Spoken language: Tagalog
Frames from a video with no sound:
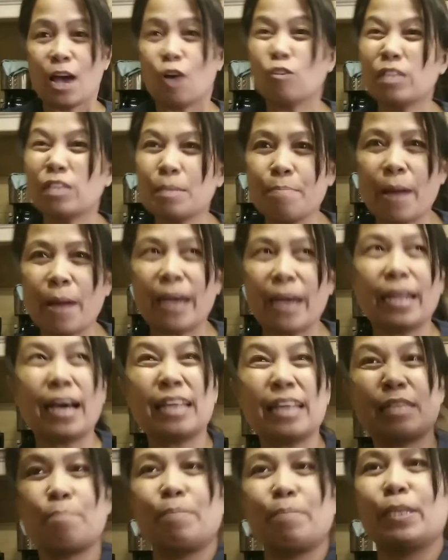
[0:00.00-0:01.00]
O, oh, di ba
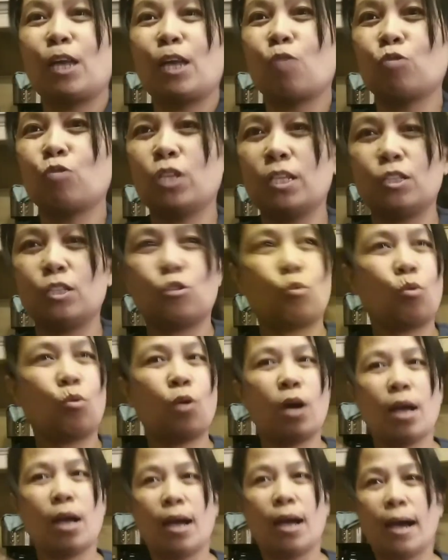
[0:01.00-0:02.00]
nakatipid ako dito?
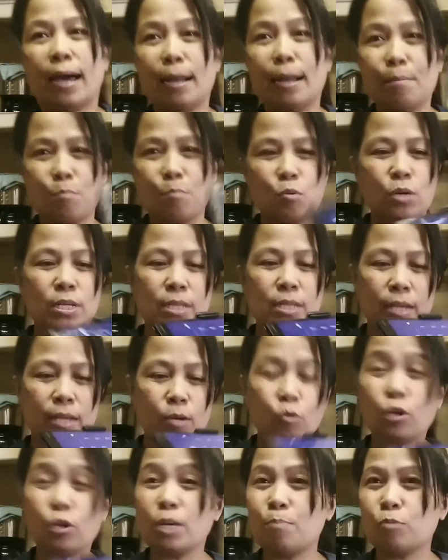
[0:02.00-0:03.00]
Alam mo kasi,
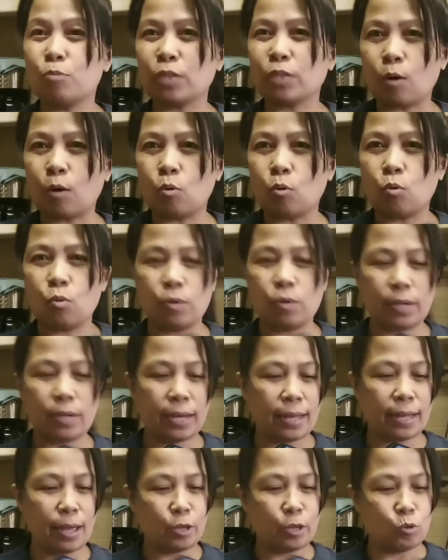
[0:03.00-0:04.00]
kuripot ako.
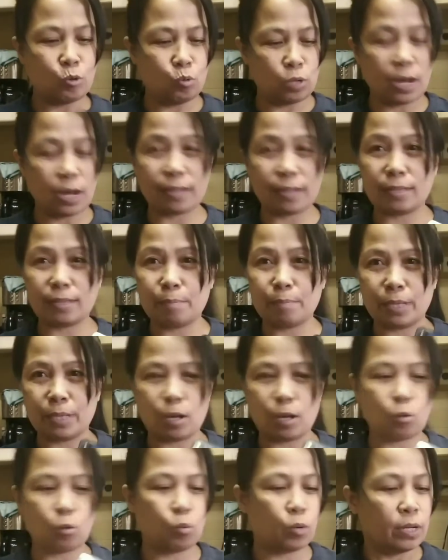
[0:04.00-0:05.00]
Kaya yun, nakatipid
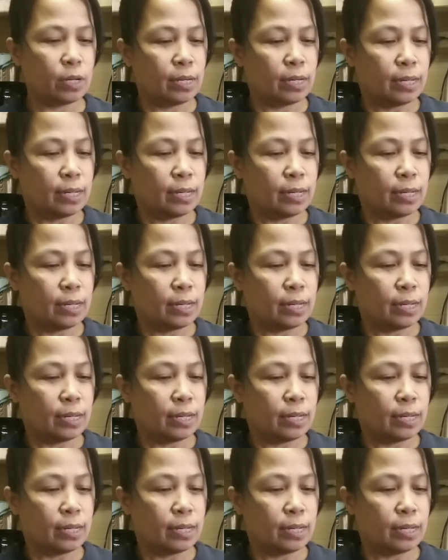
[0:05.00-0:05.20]
ako.